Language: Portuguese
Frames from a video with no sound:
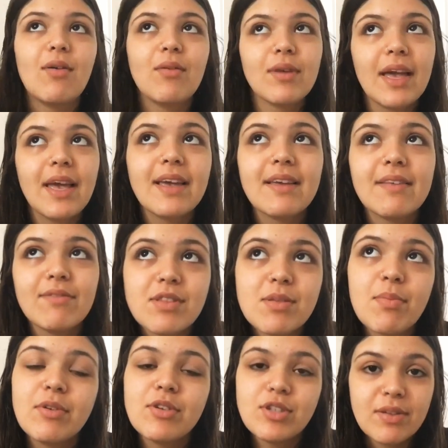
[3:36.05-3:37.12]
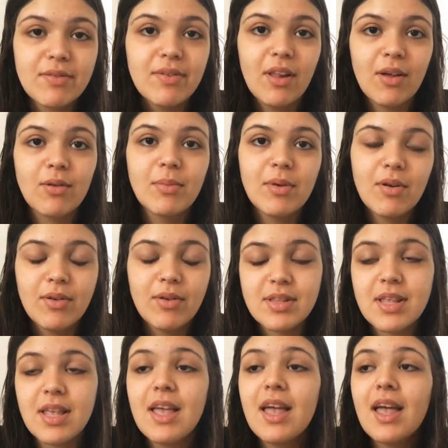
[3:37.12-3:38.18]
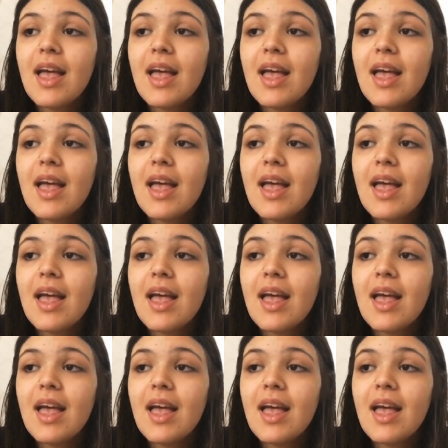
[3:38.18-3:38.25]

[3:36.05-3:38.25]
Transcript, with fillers: alguém, você pode até falar alguma coisa.